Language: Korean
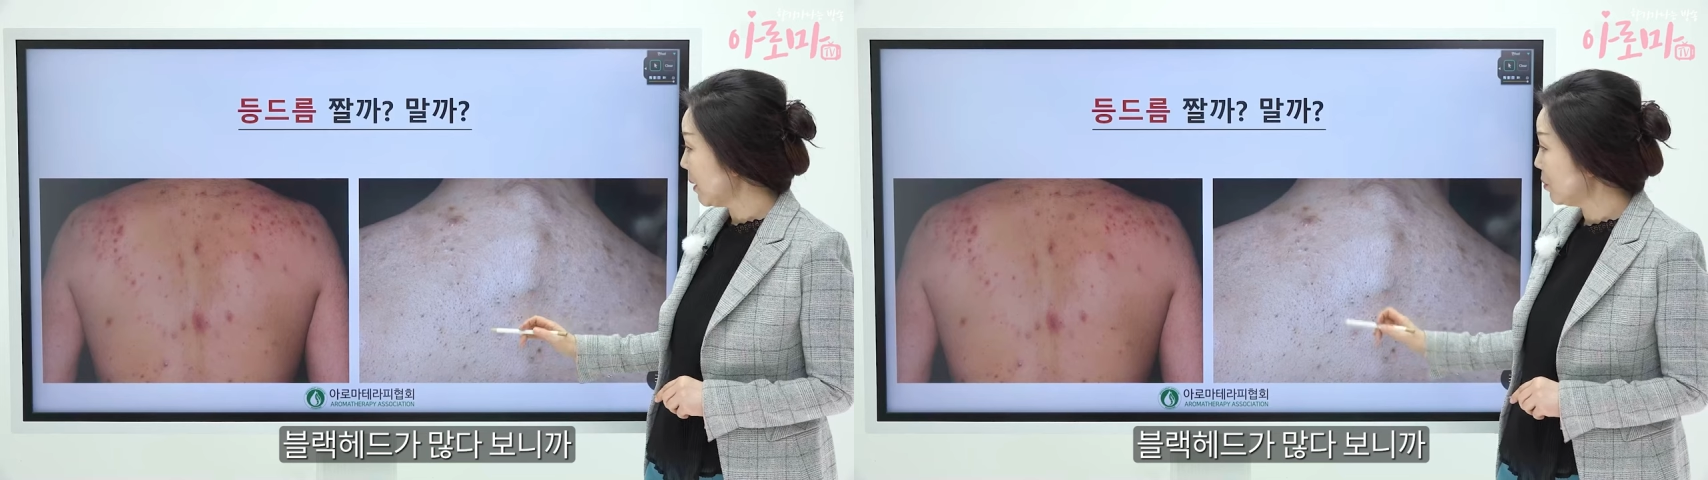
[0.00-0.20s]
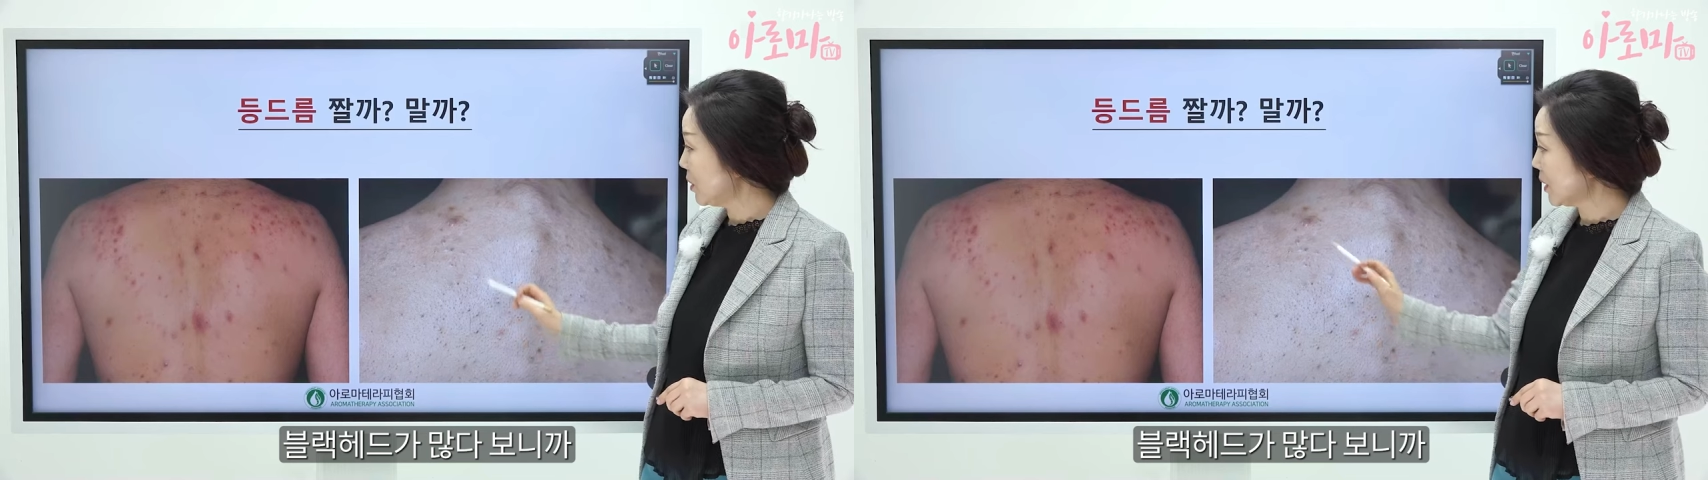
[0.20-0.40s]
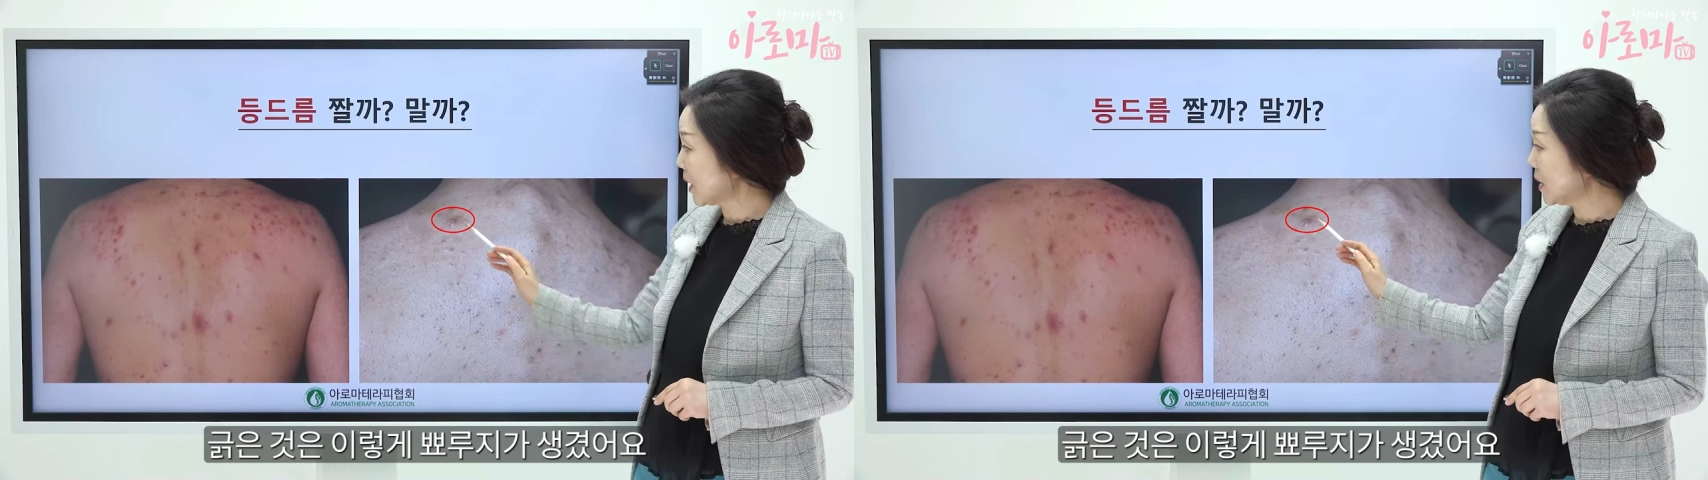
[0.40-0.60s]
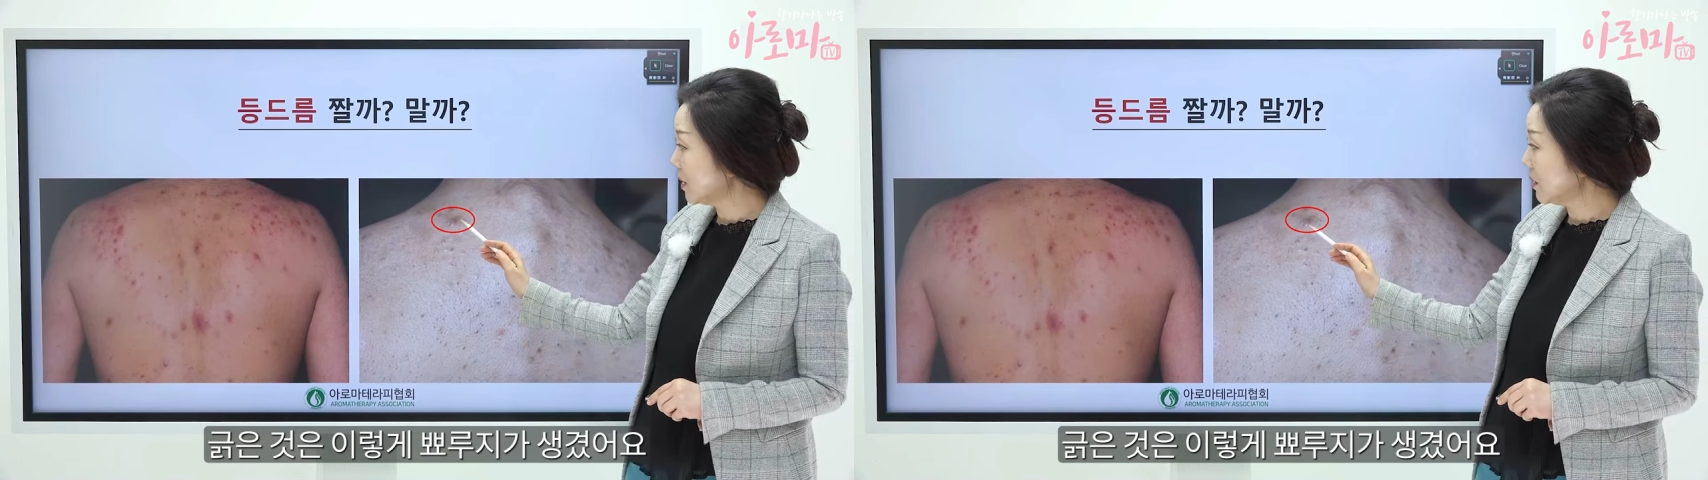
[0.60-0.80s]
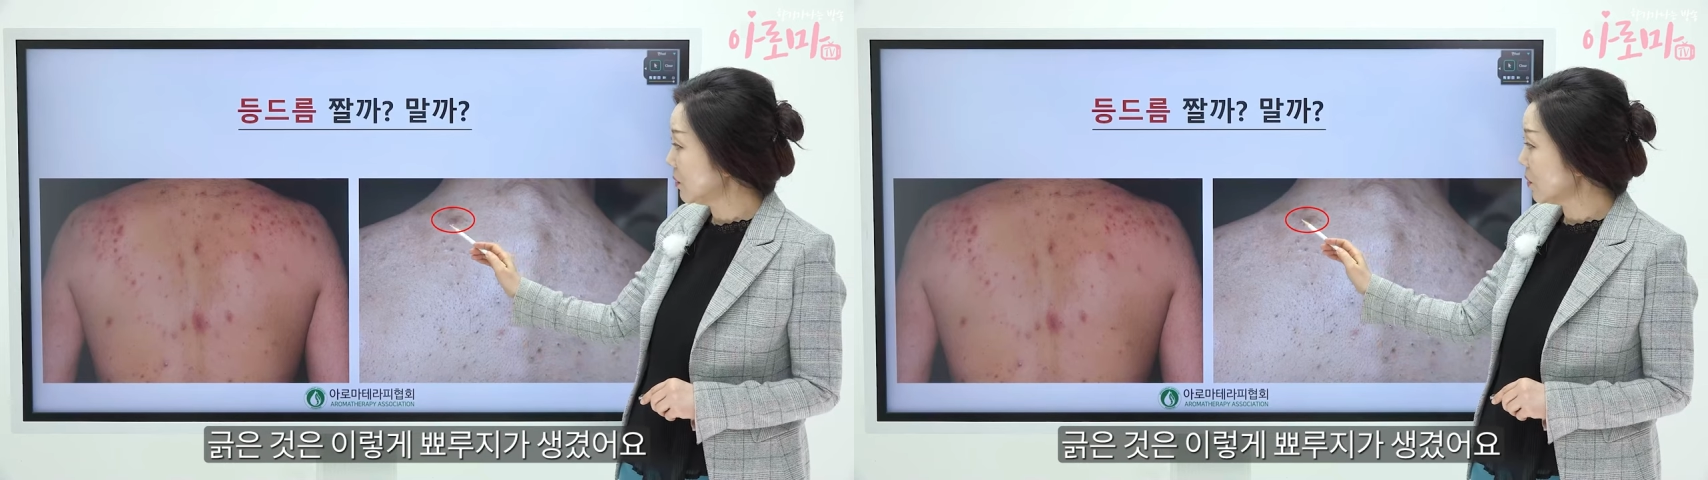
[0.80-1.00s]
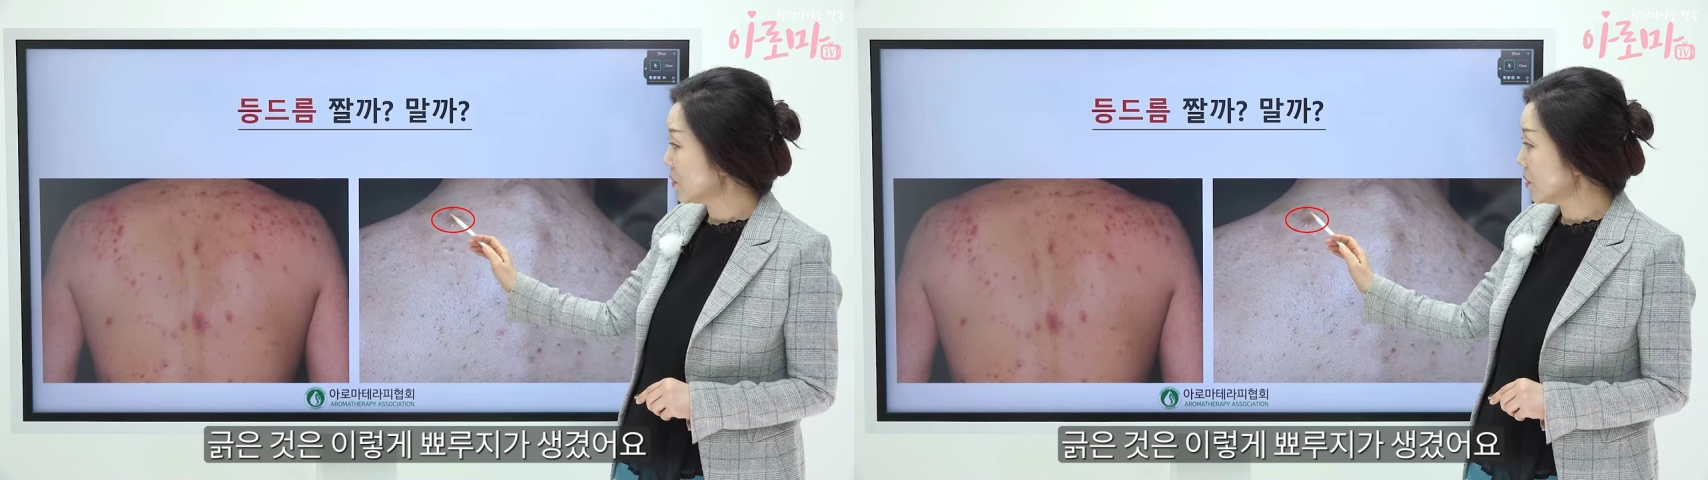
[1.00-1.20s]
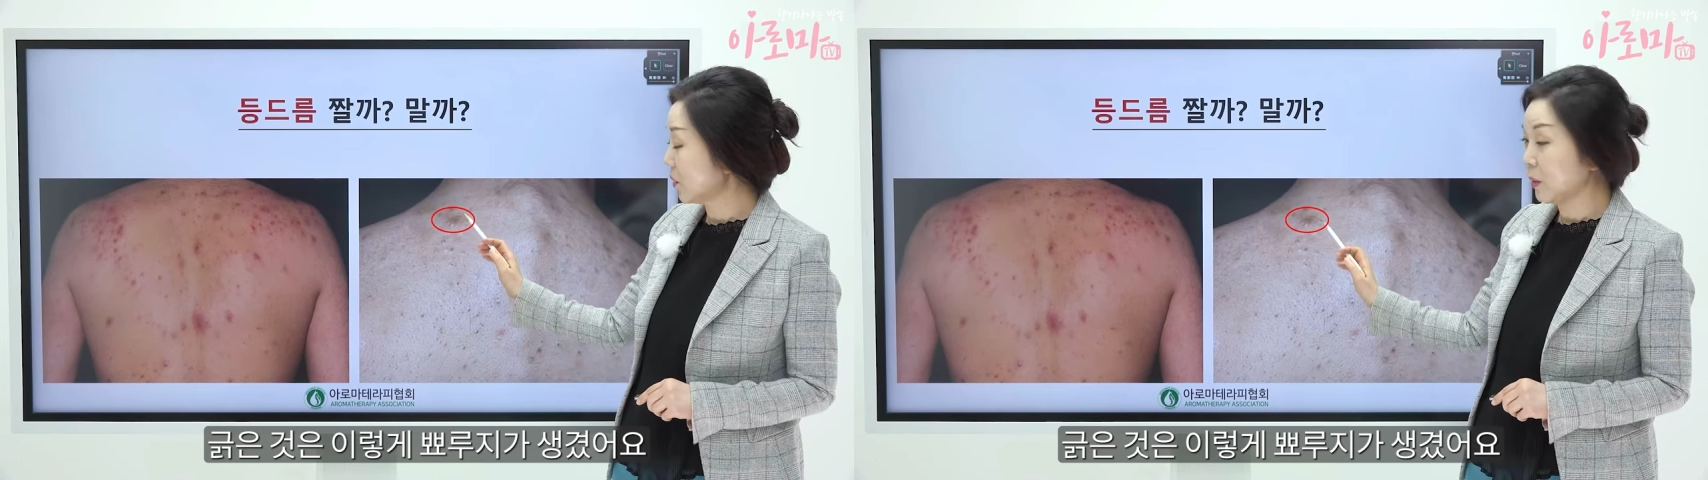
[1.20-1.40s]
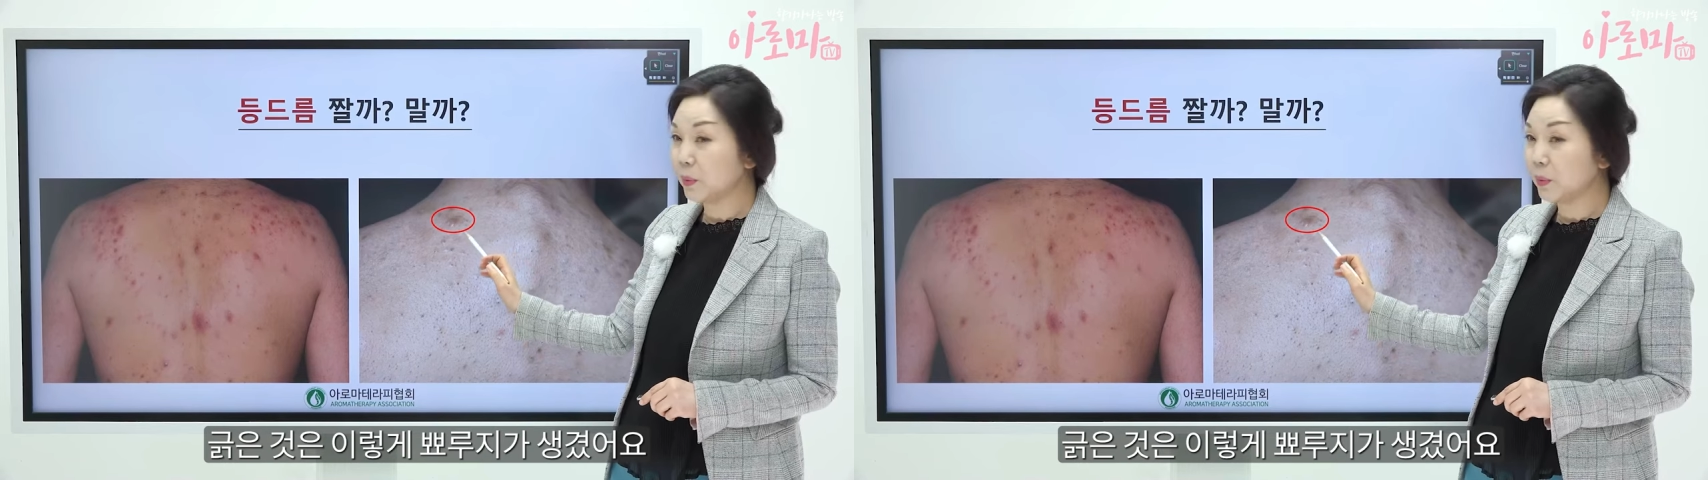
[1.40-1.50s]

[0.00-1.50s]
보니까 긁은 곳은 이렇게